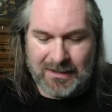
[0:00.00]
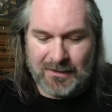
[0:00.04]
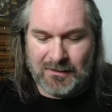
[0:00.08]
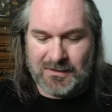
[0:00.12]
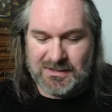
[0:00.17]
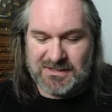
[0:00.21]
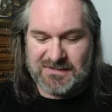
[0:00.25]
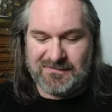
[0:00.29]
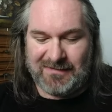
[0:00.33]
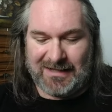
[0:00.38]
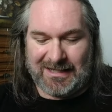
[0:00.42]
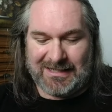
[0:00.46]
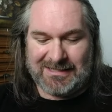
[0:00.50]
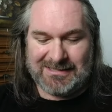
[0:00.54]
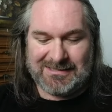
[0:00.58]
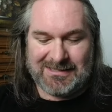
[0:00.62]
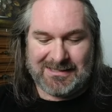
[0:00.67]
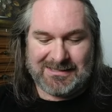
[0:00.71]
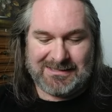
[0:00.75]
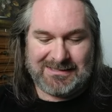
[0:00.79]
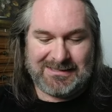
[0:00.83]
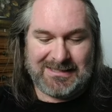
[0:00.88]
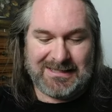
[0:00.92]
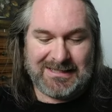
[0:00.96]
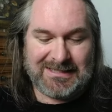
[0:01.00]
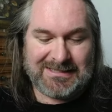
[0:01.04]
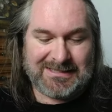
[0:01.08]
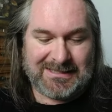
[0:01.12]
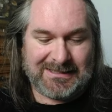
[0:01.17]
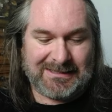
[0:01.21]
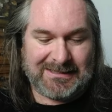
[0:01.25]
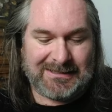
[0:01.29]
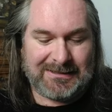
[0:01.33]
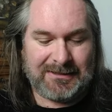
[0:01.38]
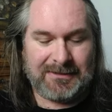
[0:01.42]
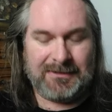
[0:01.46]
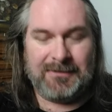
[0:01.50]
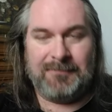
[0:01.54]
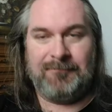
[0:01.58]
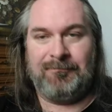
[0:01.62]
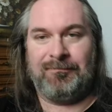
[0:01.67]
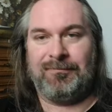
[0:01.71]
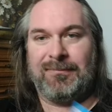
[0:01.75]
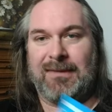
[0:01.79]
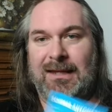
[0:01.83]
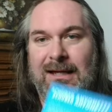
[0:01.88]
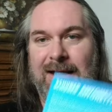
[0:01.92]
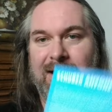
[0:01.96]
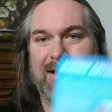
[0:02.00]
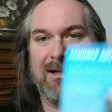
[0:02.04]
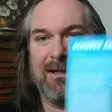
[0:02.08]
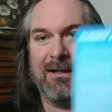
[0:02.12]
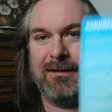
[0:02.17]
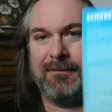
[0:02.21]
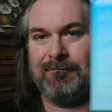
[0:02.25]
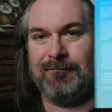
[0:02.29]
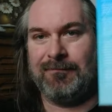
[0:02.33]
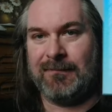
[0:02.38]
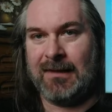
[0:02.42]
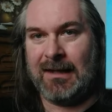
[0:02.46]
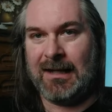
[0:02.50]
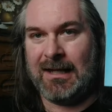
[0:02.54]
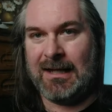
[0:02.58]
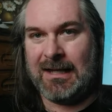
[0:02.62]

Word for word: Und zwar ist das diese ähm,